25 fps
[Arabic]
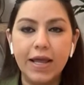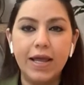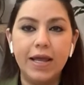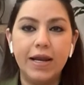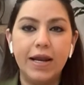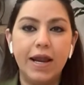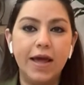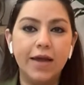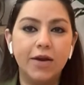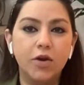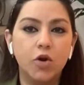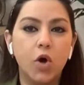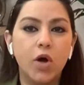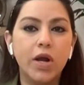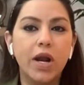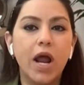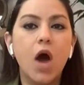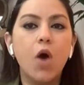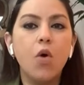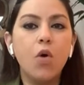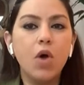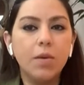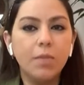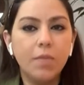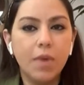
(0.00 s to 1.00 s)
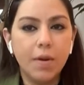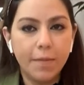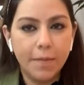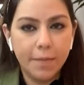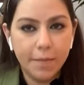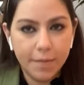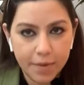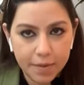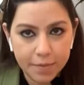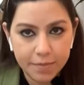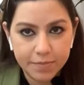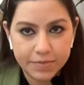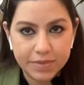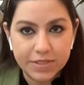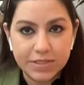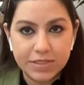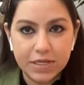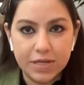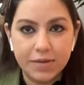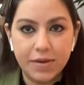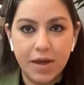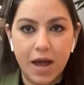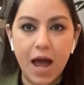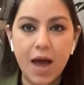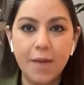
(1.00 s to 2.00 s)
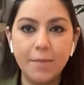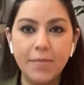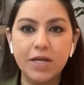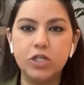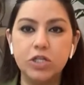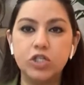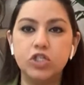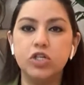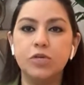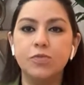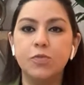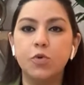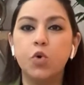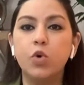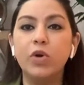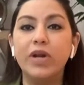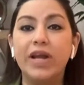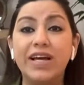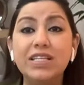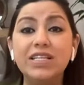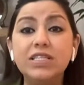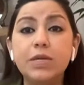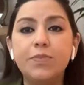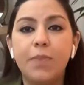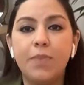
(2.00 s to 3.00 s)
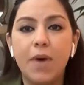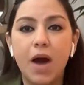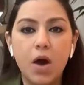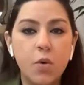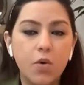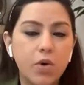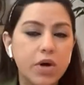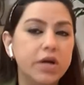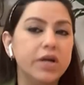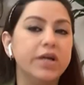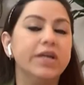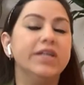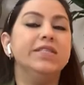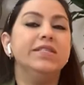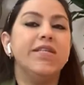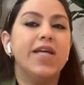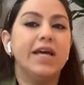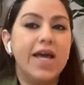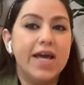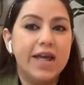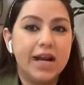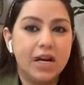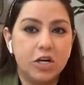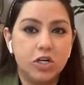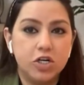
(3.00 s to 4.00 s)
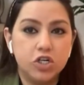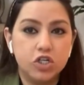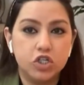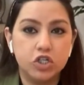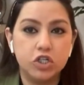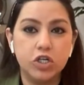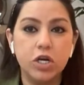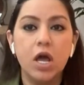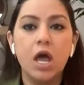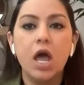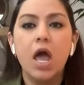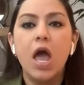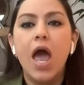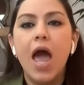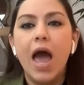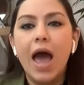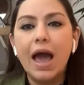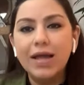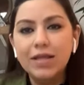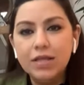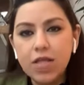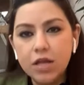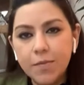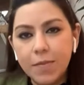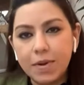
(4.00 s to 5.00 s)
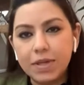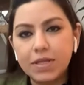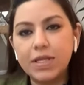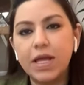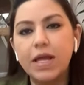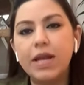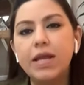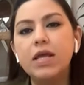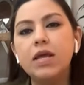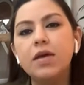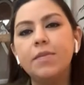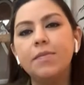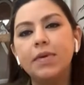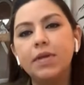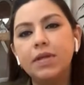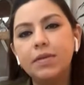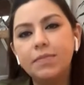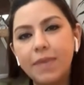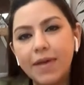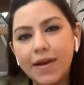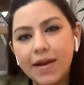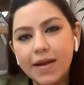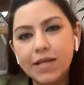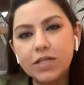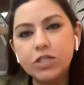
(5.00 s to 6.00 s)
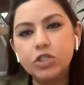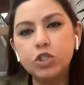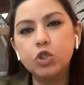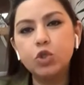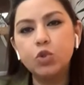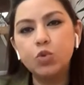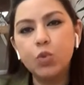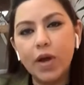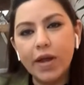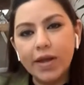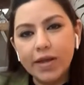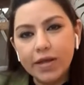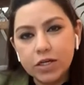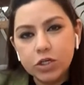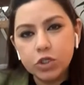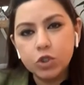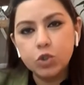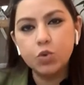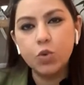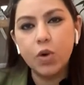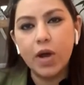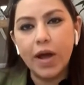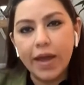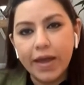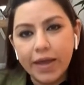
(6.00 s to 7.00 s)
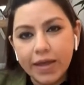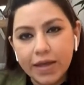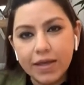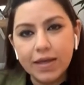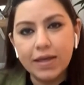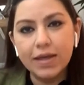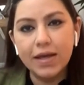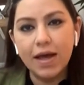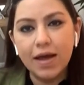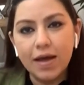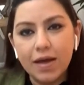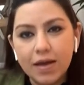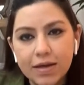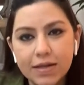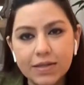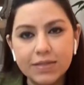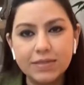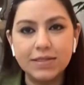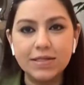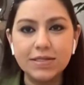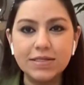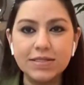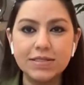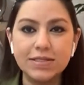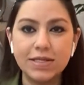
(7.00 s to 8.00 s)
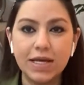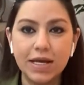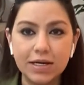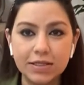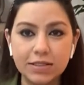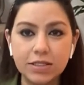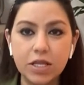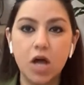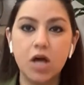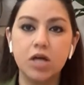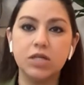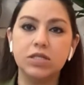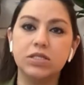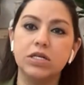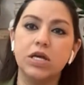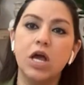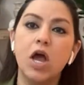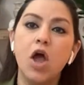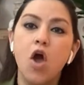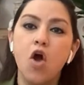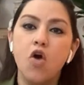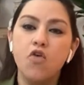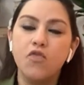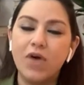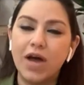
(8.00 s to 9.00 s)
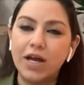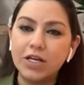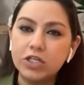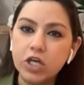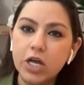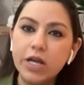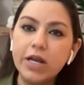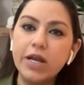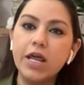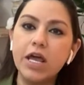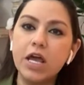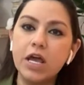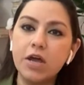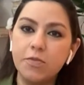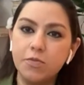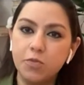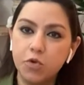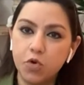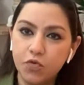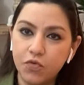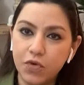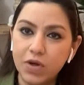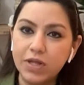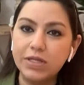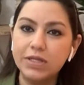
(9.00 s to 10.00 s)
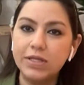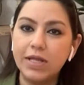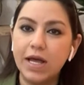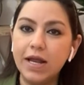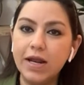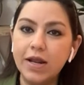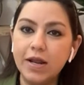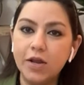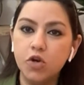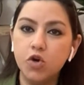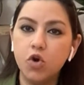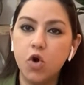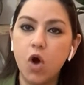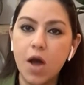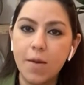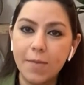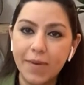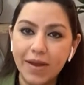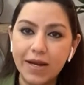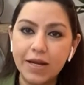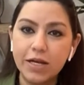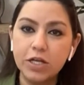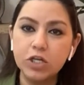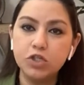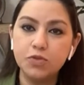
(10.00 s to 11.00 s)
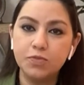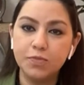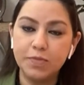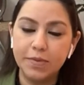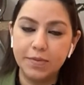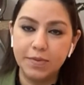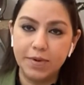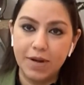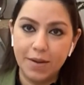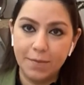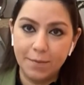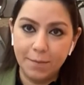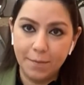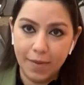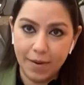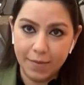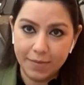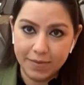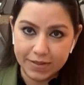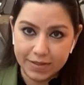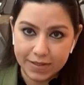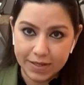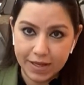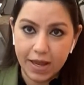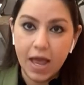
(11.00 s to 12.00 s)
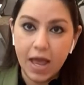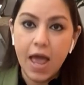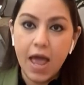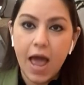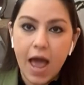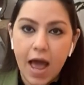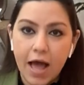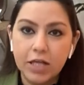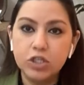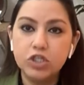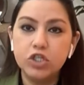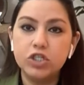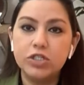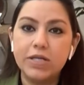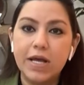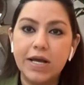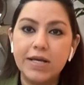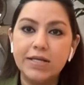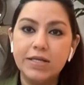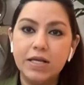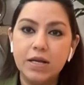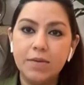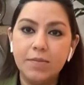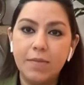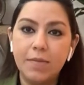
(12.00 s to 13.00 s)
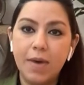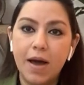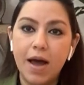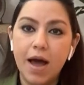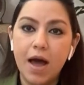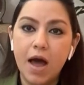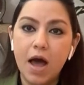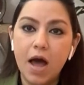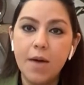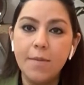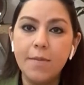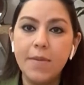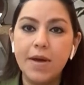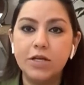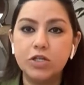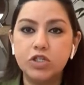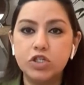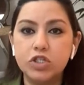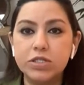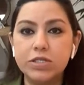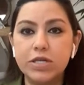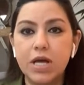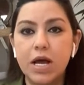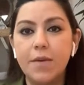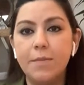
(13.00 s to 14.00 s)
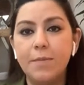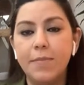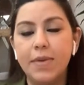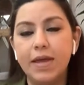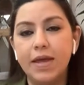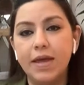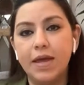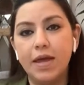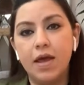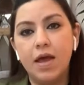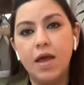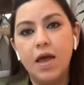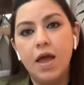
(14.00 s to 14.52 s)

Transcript: ليه لانه انا اول ما ببتدي اعمل شيء بكون عندي باور عندي انرجي هيدي البطاريه بتبلش شوي شوي ها تنزل طاقتي فعشان هيك يفضل انه ابلش لما بدي انجز هيدي المهام انجزها ب